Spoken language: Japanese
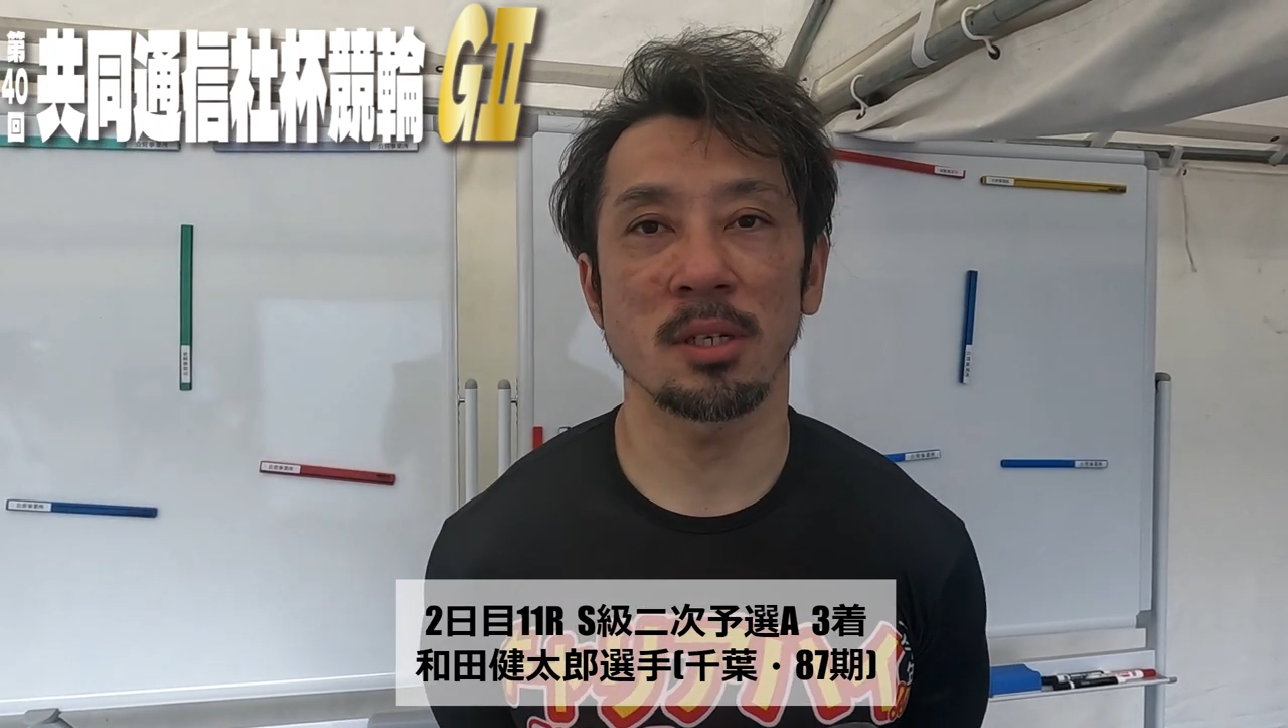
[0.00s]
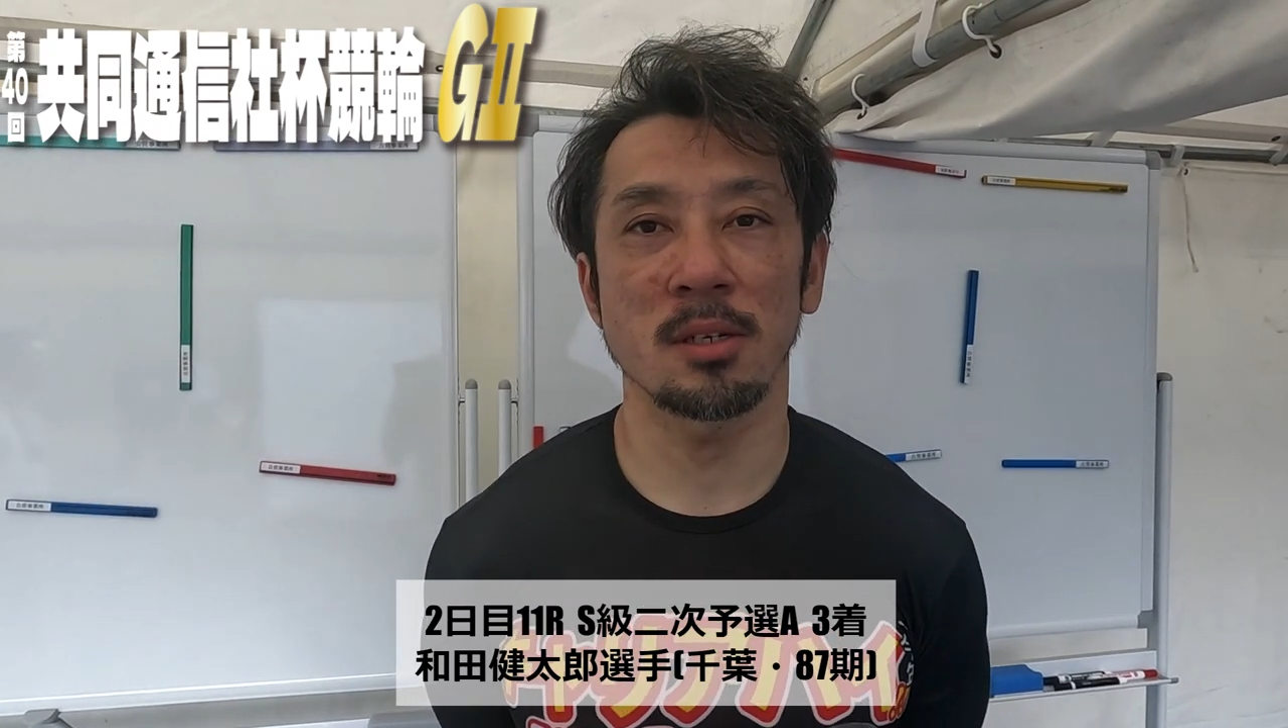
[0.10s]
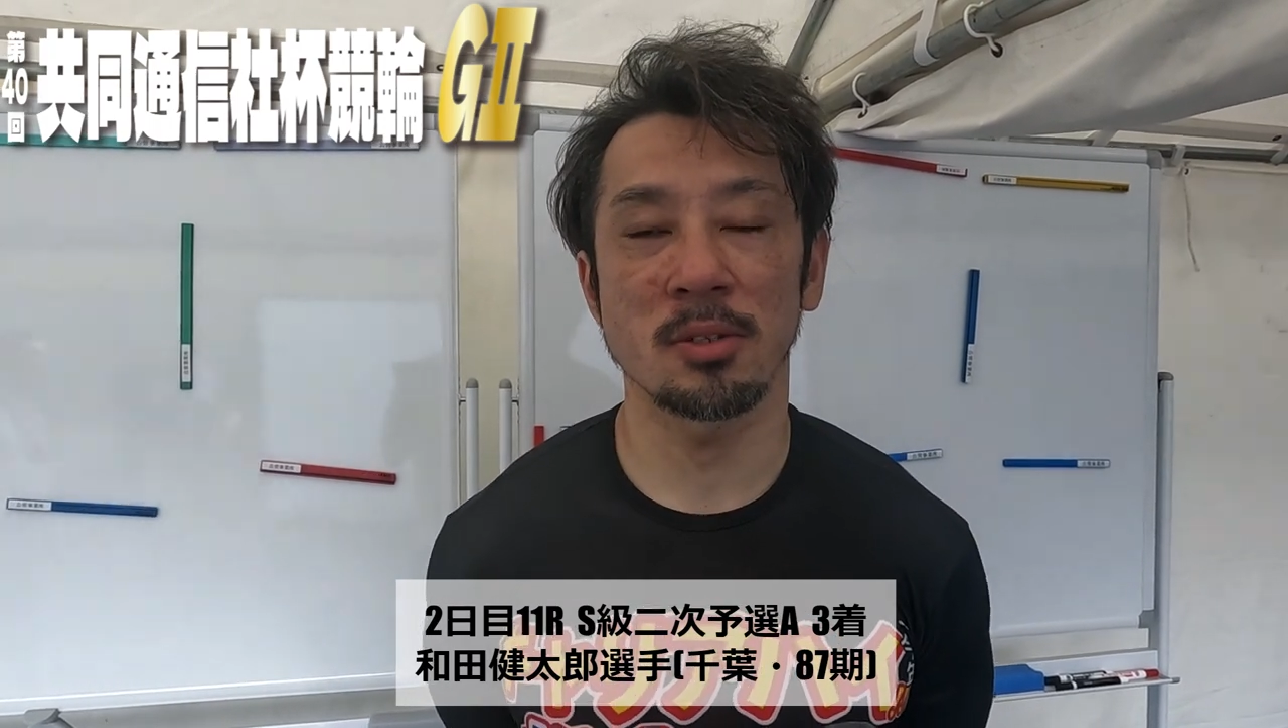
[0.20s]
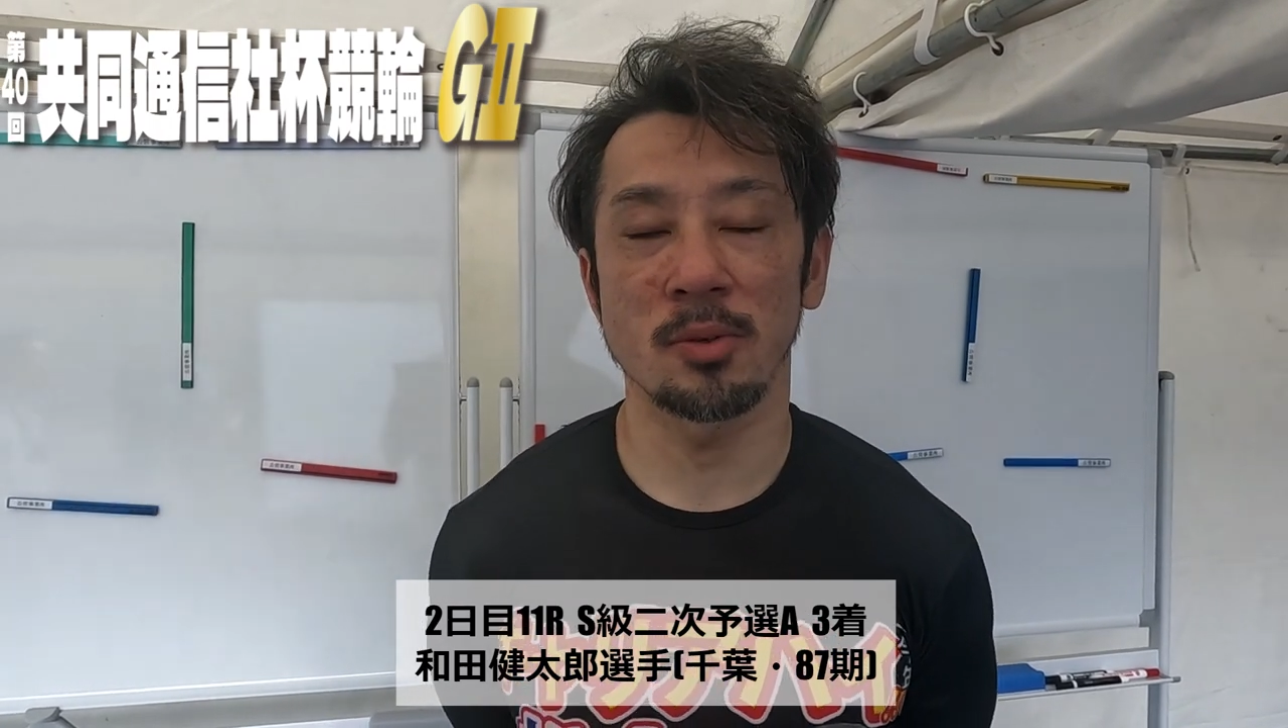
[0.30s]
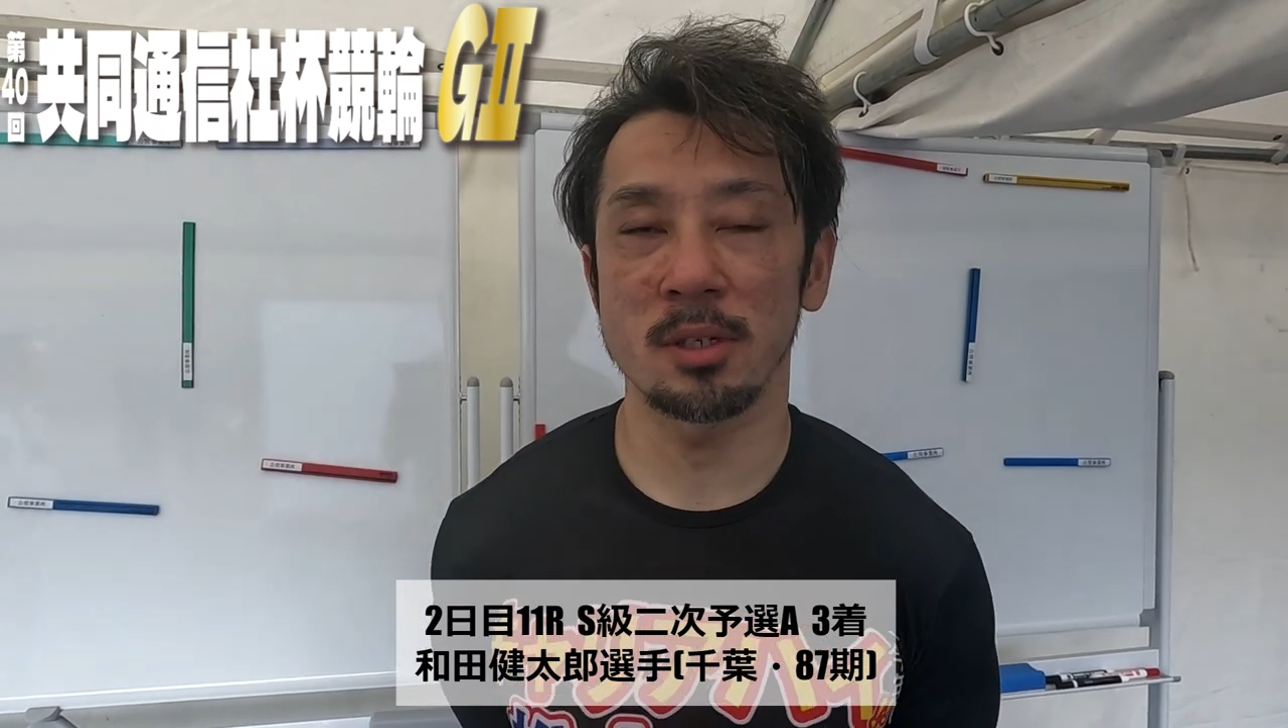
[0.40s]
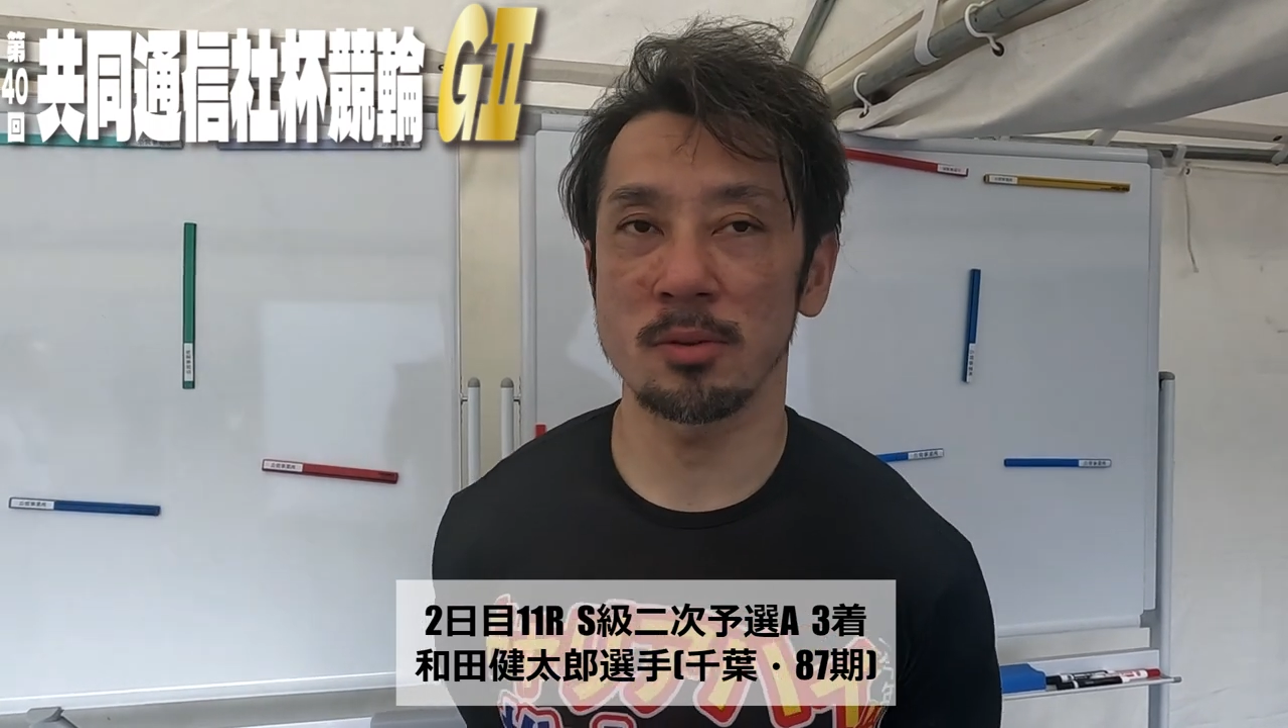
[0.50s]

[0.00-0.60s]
まあ、結果それ